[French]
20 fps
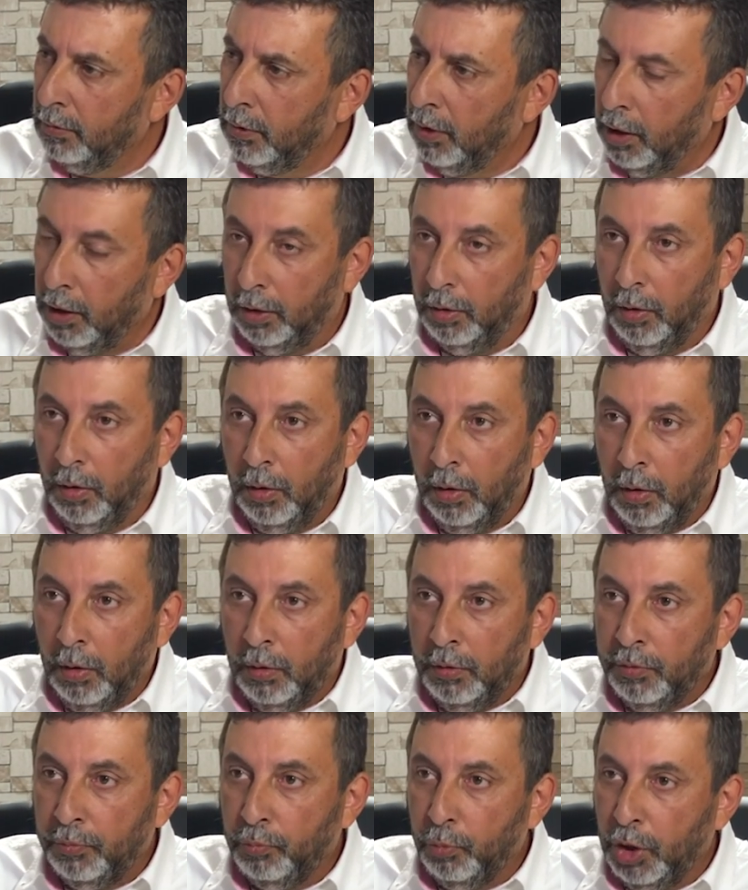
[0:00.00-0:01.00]
Alors,
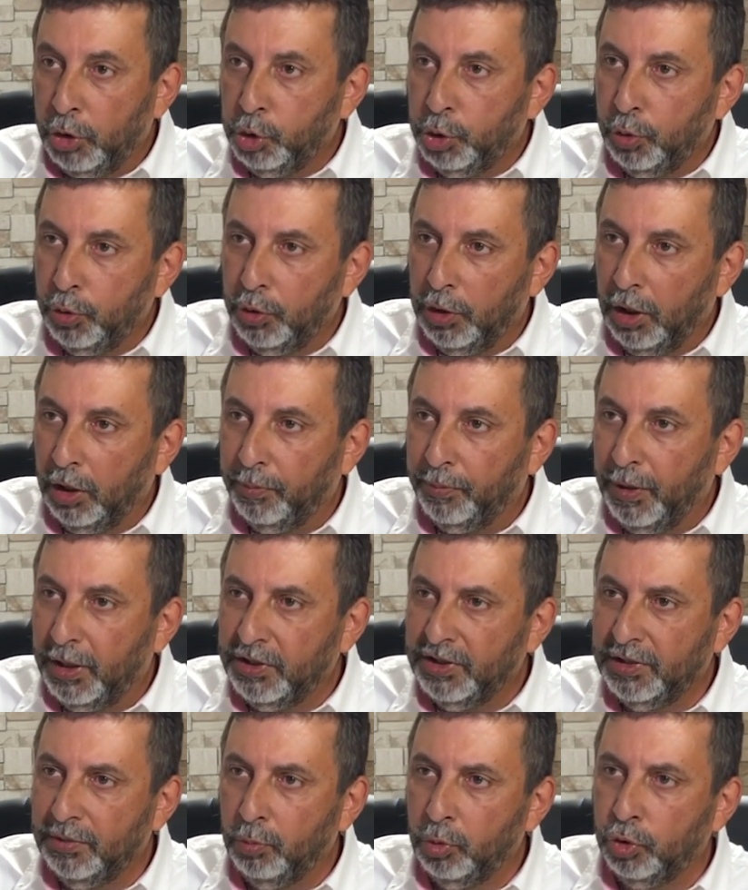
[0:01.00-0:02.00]
moi, je ne regarde pas
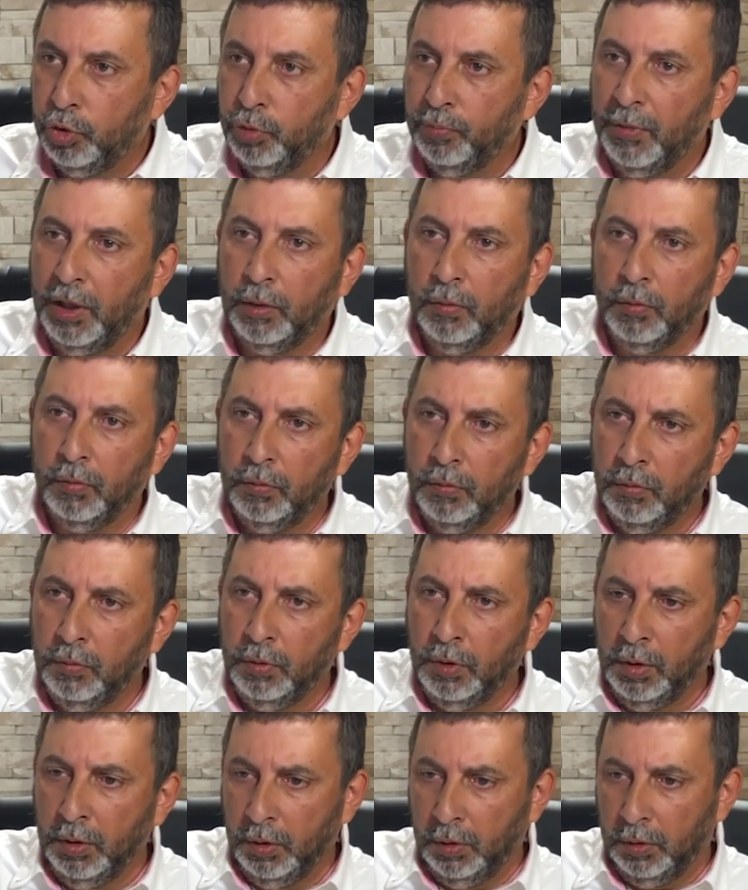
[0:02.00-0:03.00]
si M. Macron
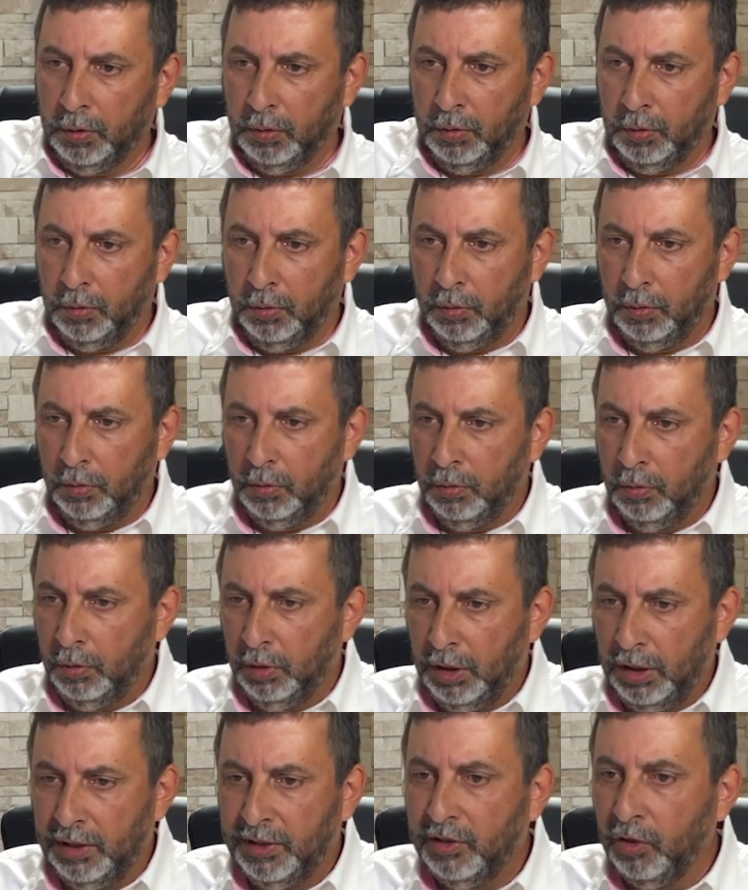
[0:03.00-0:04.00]

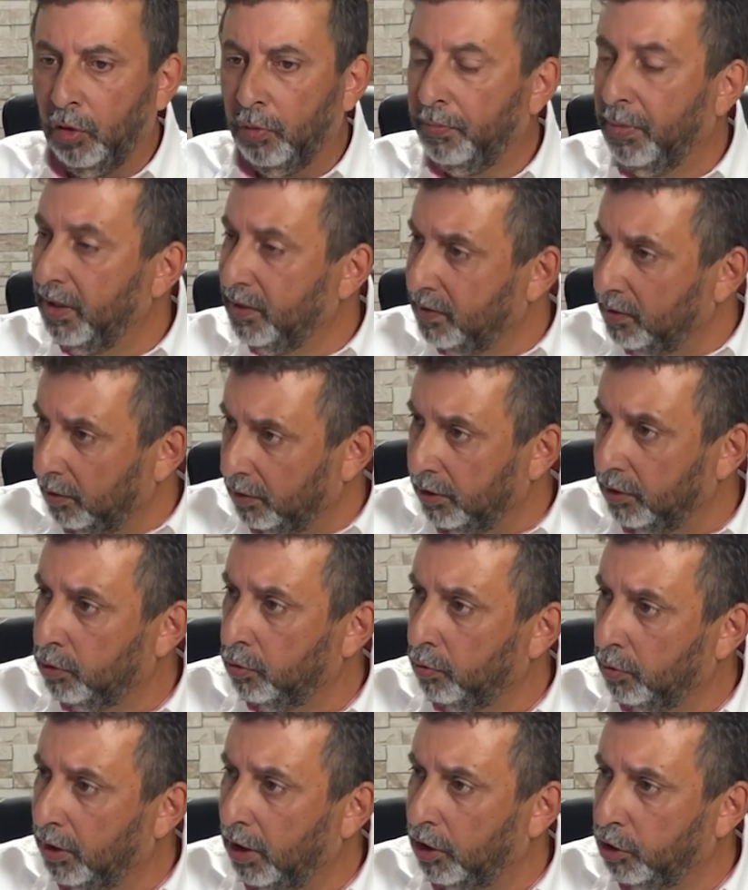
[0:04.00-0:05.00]
euh, est en baisse dans les
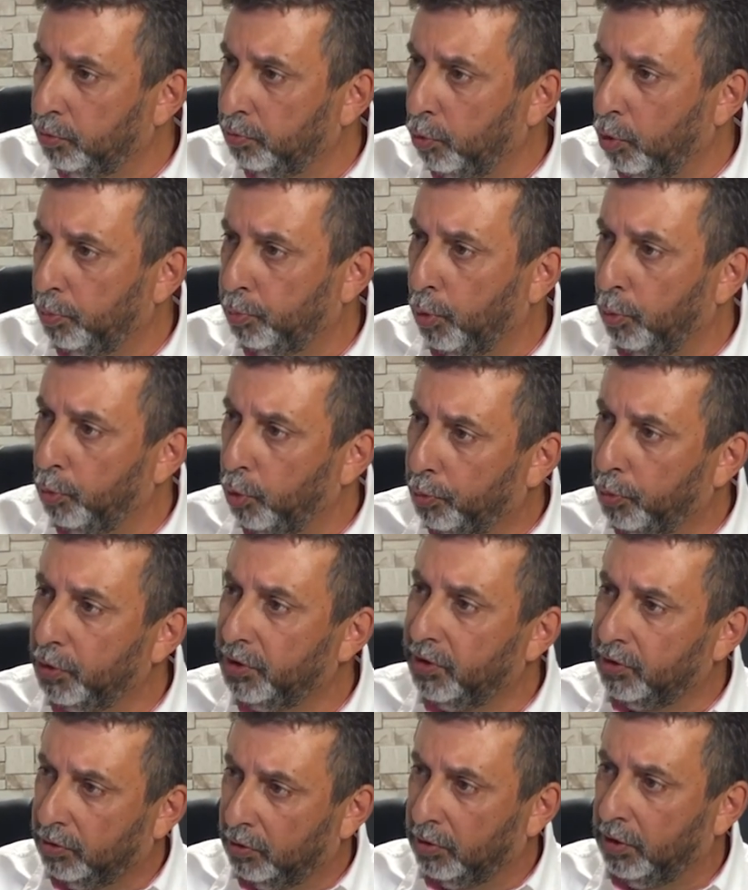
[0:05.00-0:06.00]
sondages, moi, pour me
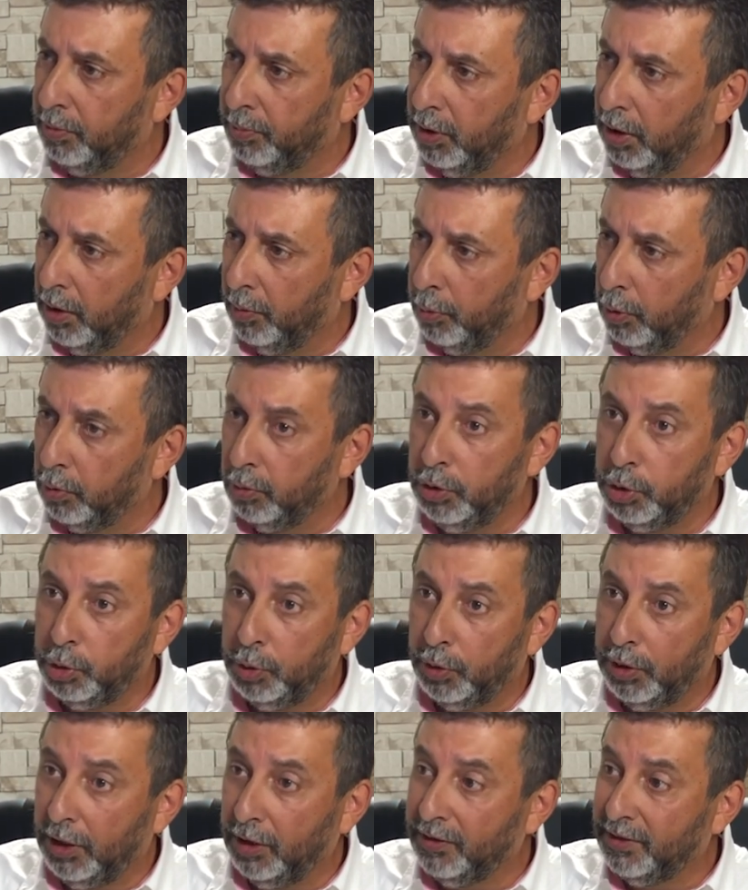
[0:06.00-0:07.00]
positionner par rapport à lui. Je
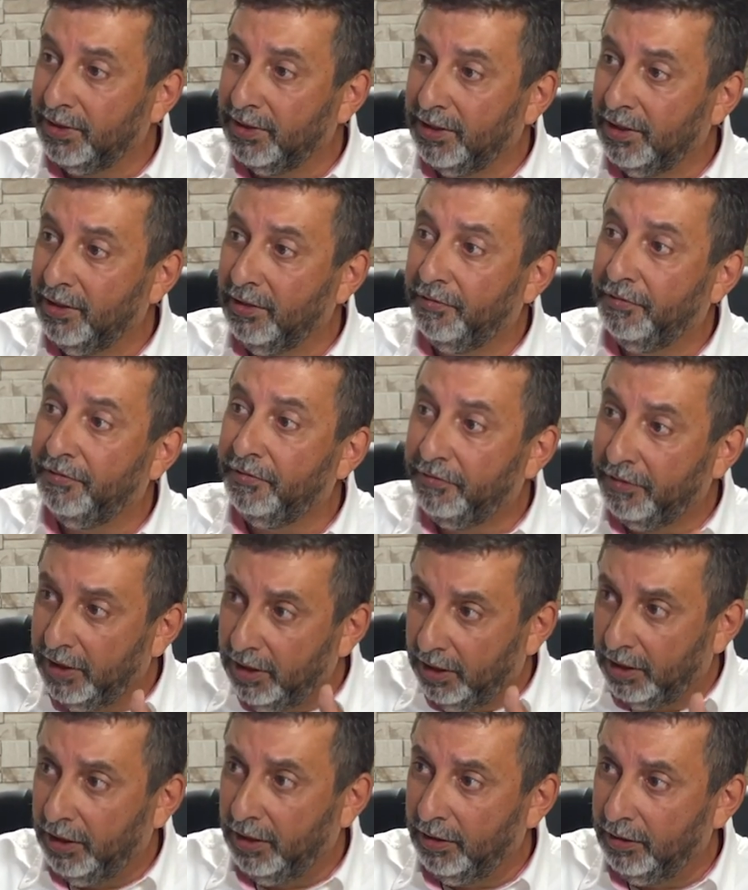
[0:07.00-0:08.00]
regarde ce qu'il
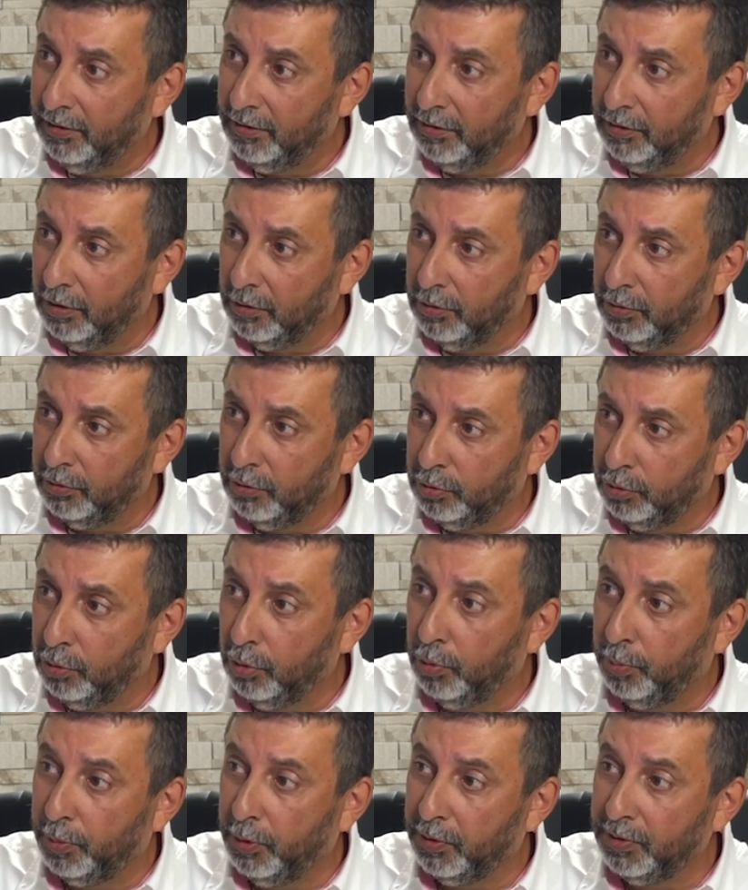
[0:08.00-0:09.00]
fait mhm. sur
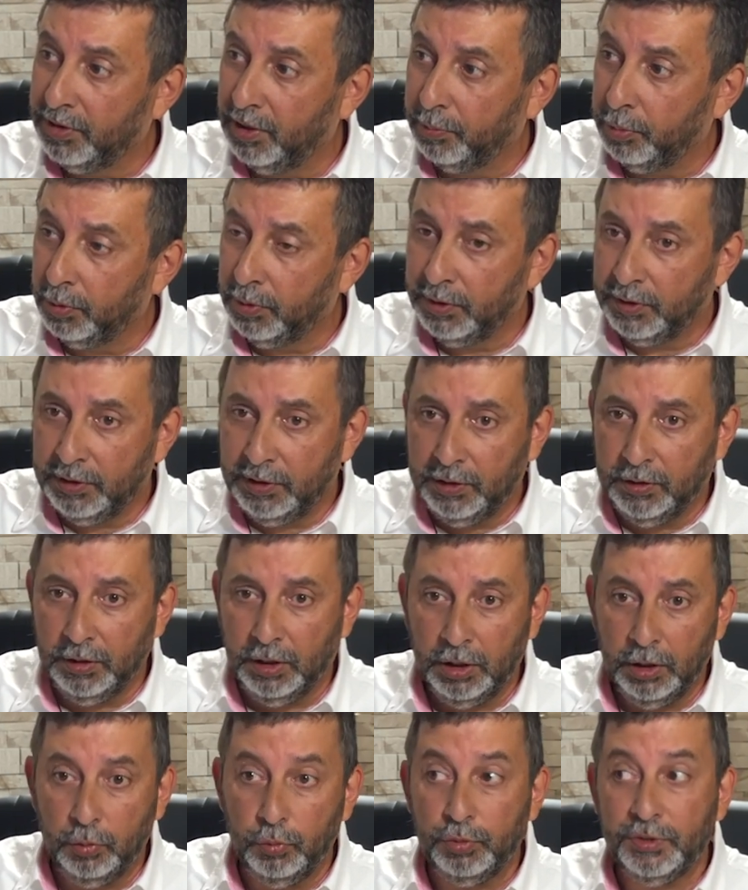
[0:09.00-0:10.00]
le plan de sa politique
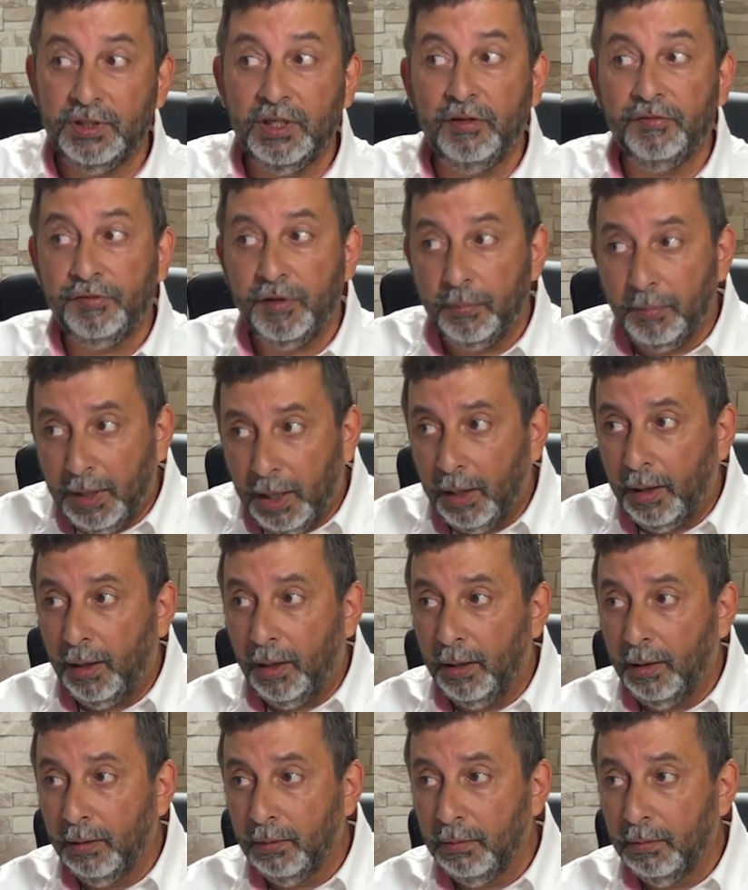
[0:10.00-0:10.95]
ou ce qu'il fait mal.